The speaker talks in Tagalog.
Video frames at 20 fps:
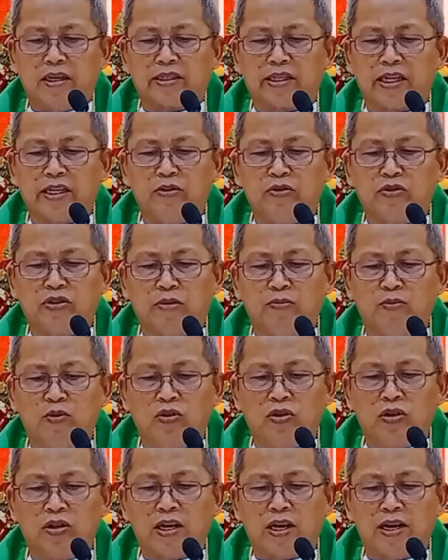nga sayo sa
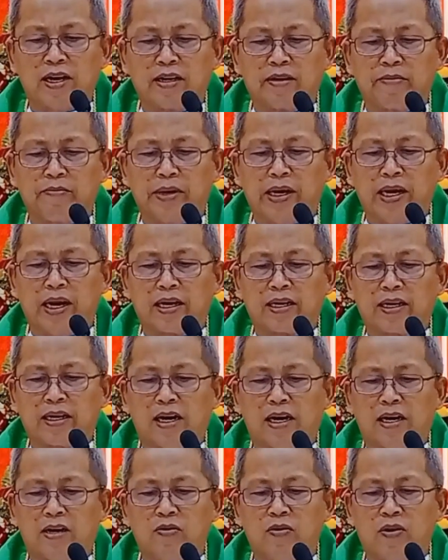buntag
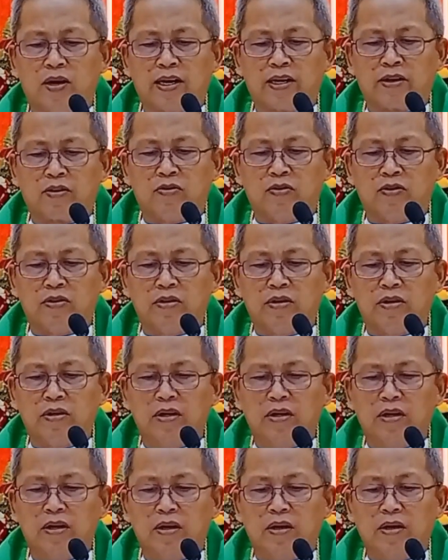milakaw
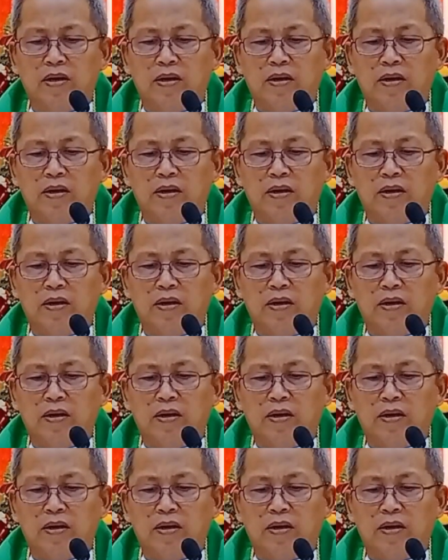aron